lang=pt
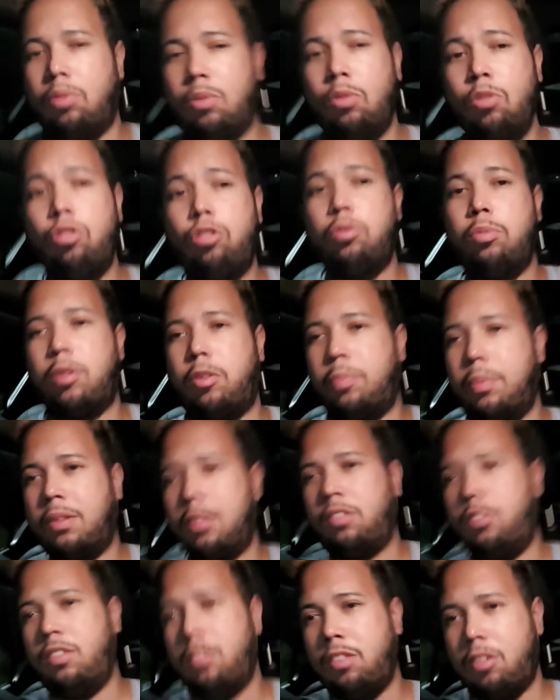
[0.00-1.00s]
últimas
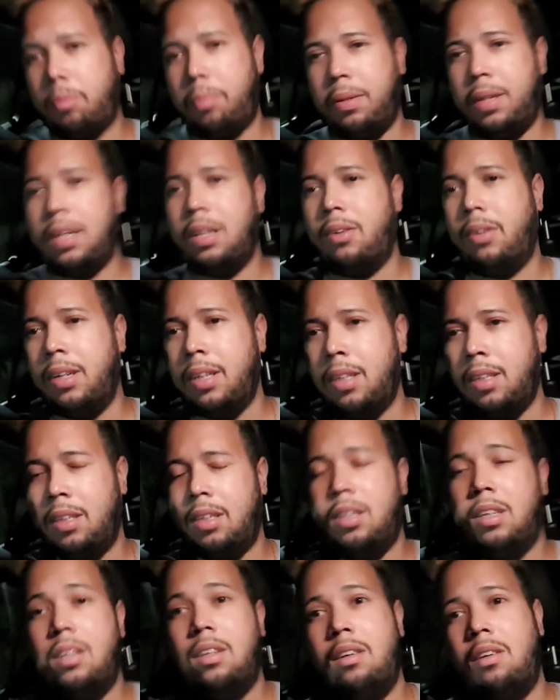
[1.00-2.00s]
passageiros que eu peguei agora,
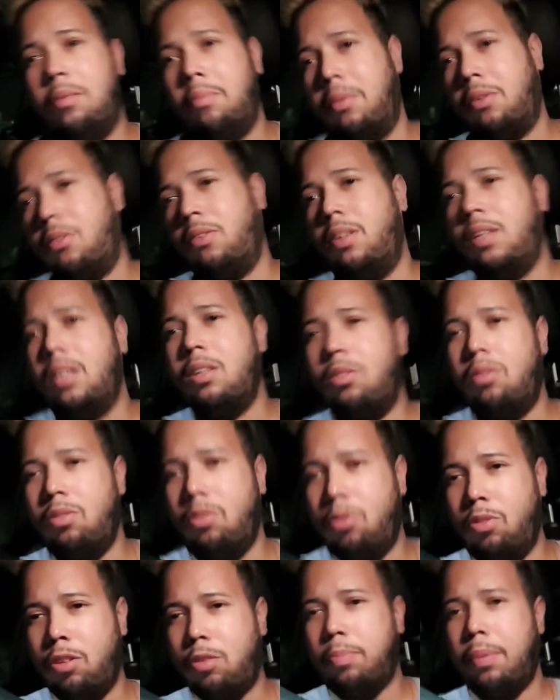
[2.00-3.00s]
uma corrida com
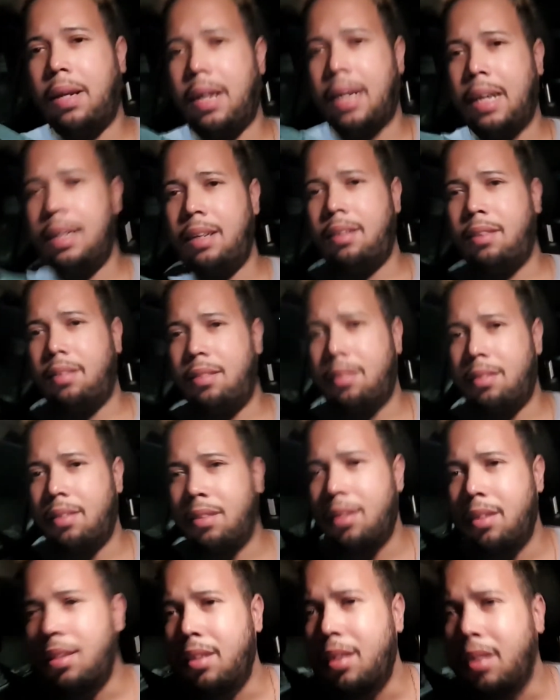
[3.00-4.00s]
duas paradas,
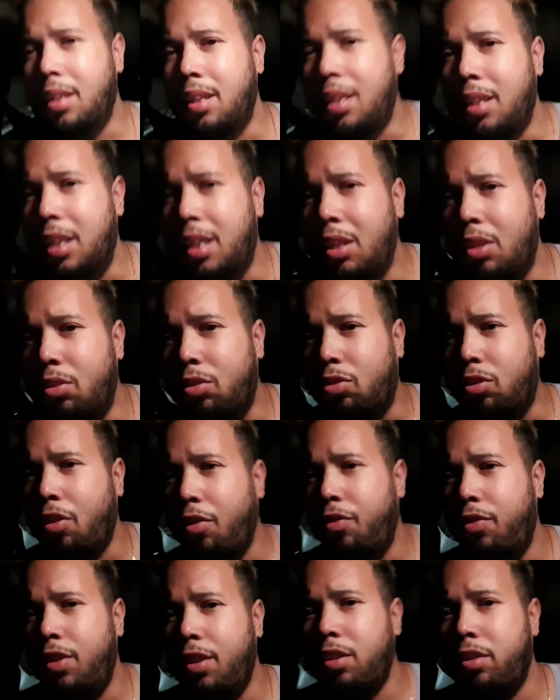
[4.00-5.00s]
que eu só
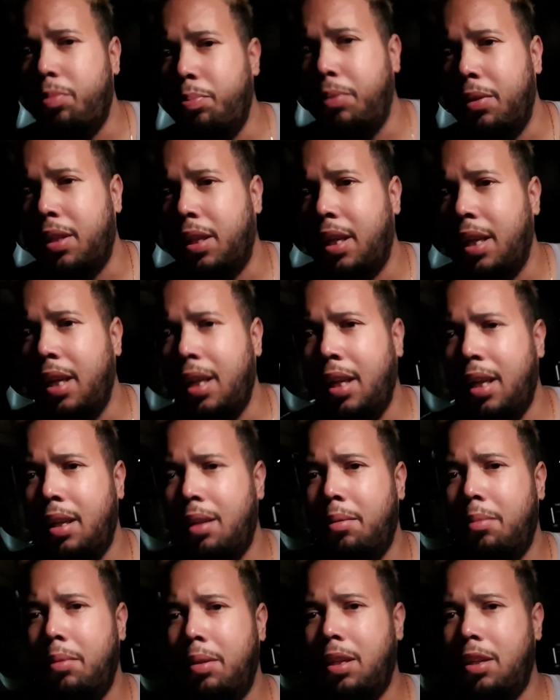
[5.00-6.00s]
fiz porque
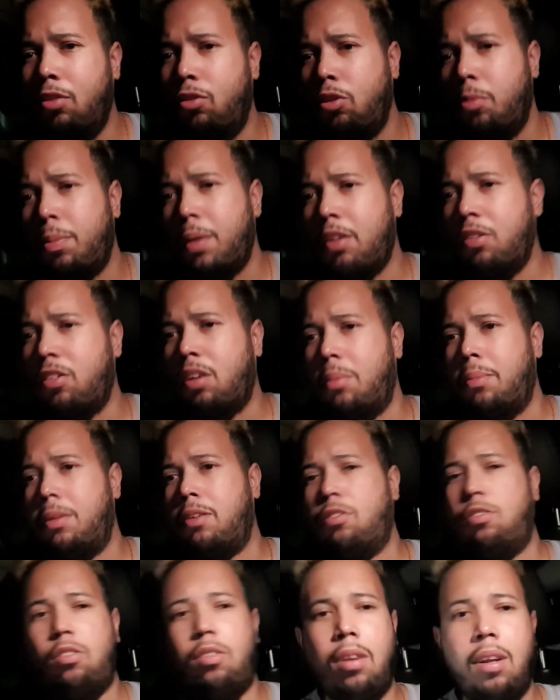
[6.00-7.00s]
me deixou
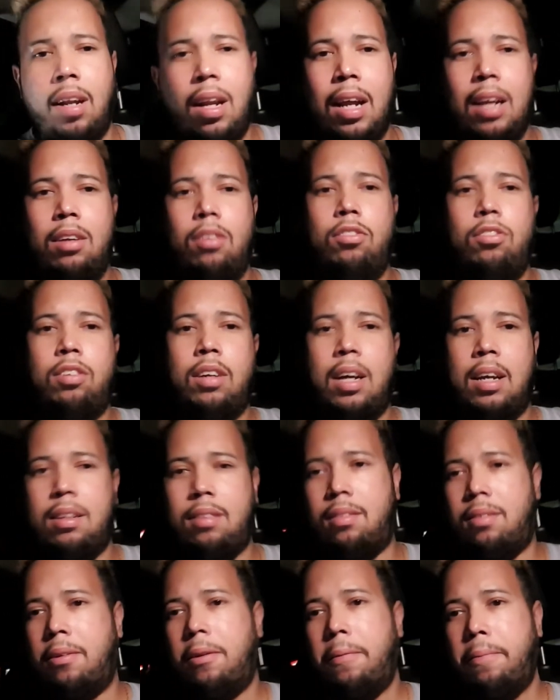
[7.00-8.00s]
praticamente do lado de
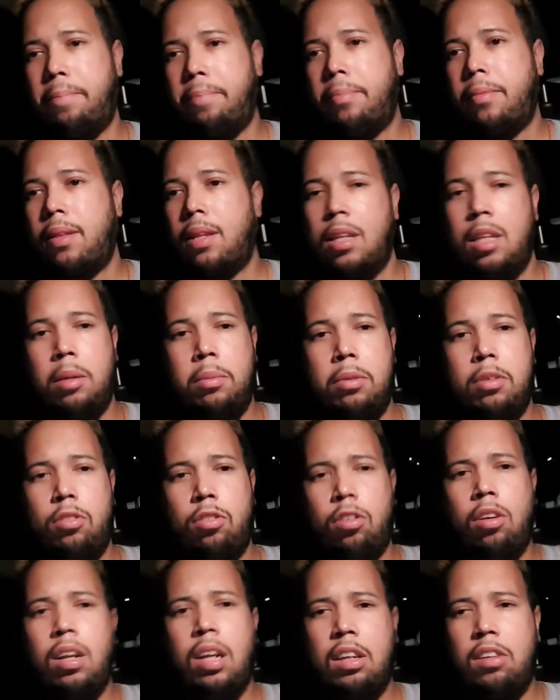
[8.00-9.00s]
casa. Não me
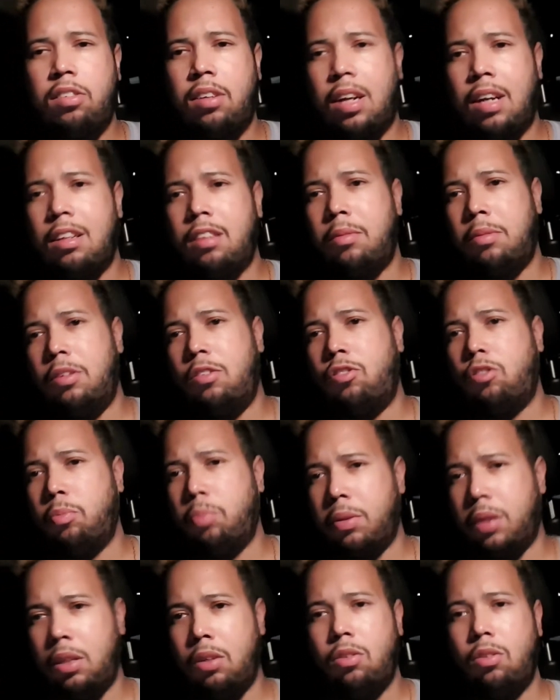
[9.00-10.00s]
deixou do lado de casa, me deixou um
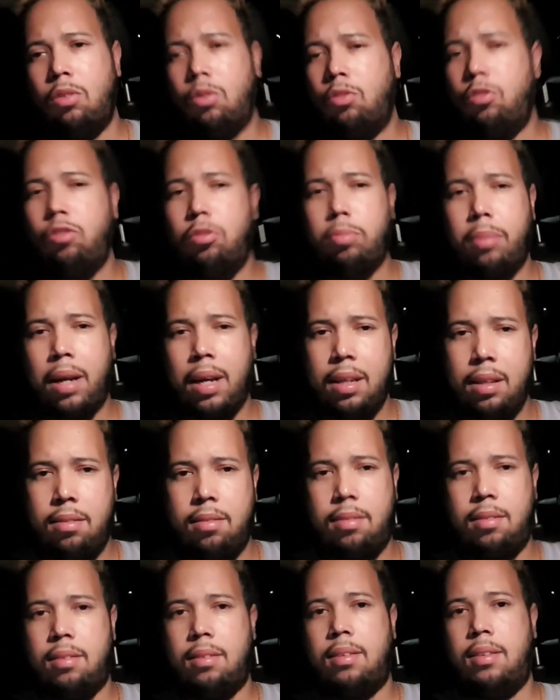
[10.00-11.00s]
pouquinho longe,
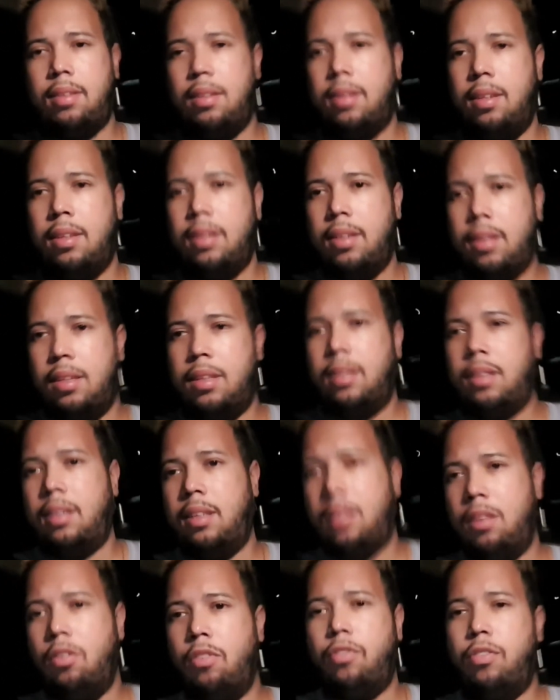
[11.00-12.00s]
mas eu